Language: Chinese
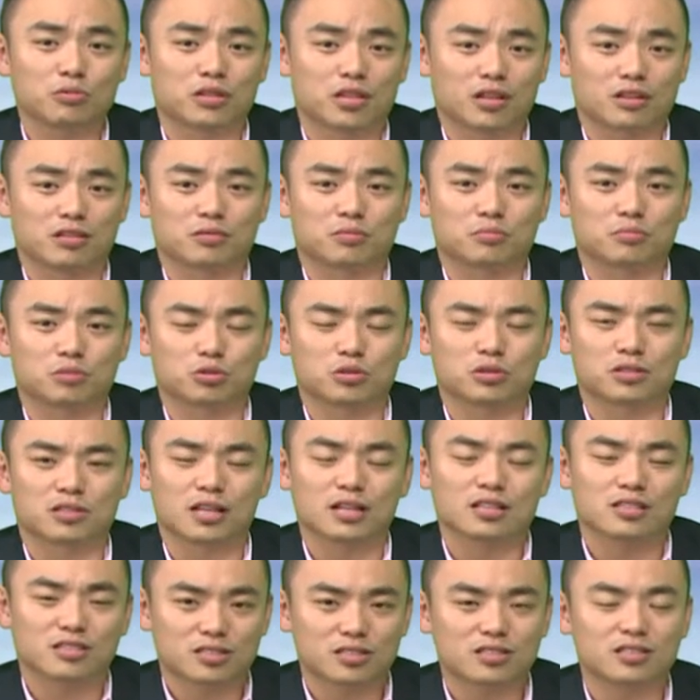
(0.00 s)
漏掉什么讯息。
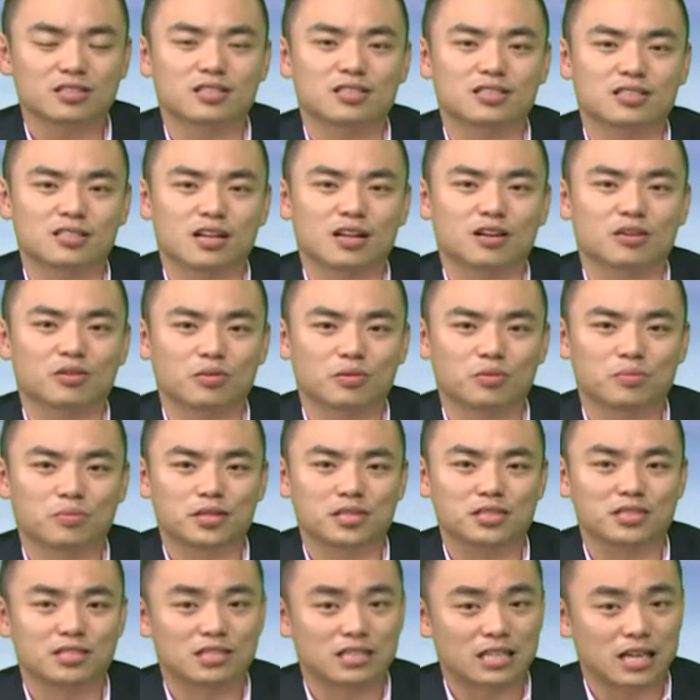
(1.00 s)
但实际上，我
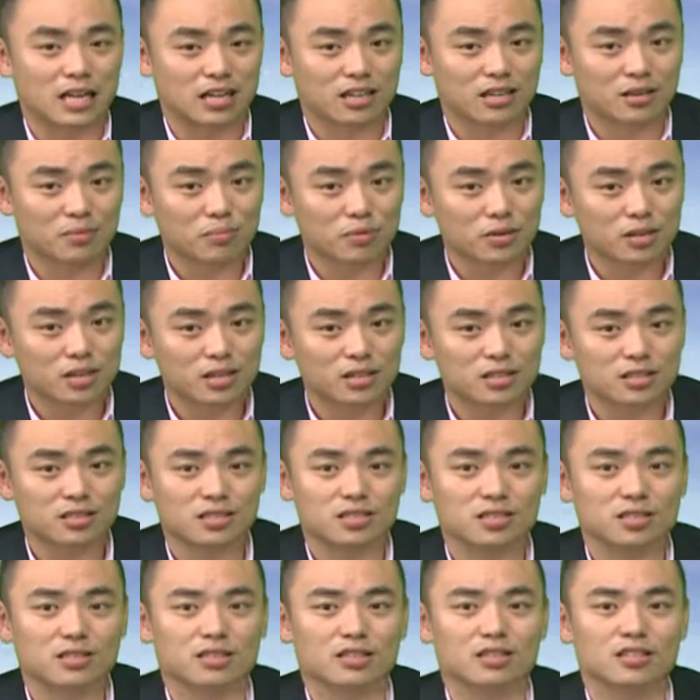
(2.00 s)
们讲个不客
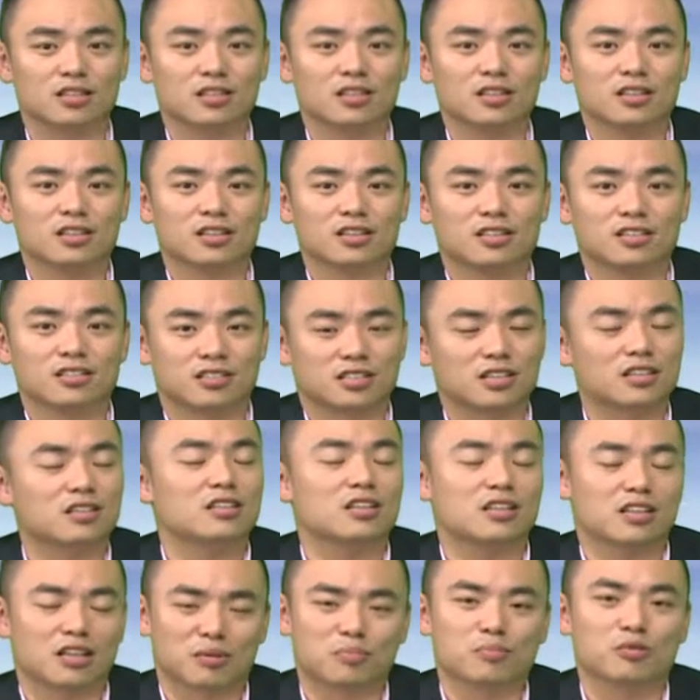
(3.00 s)
气的，
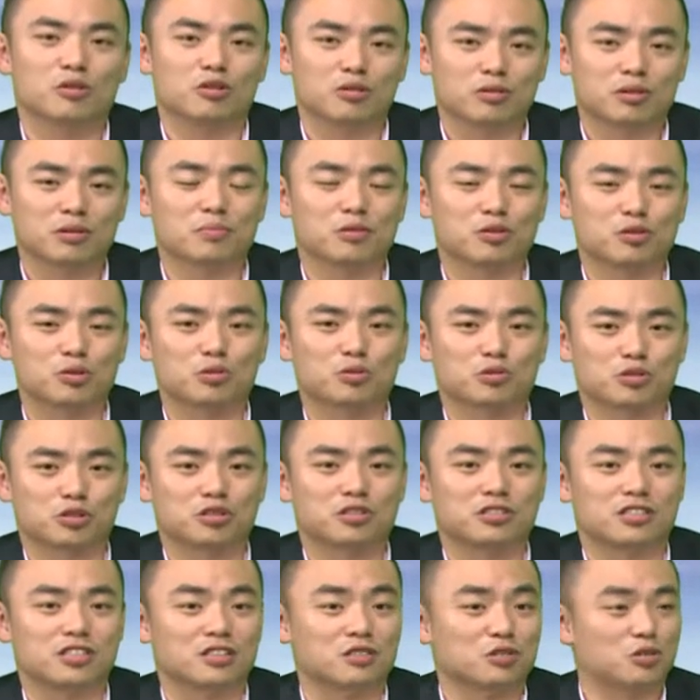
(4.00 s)
真的也没有那么多
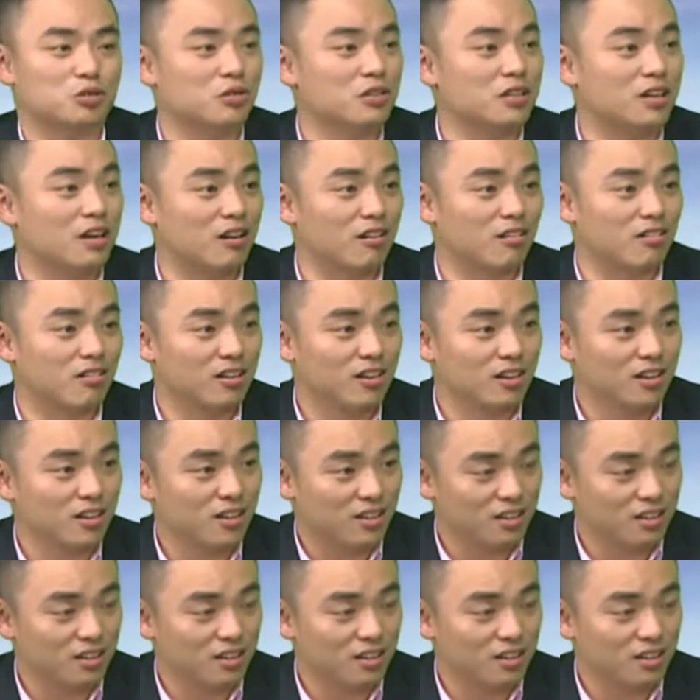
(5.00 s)
事情需要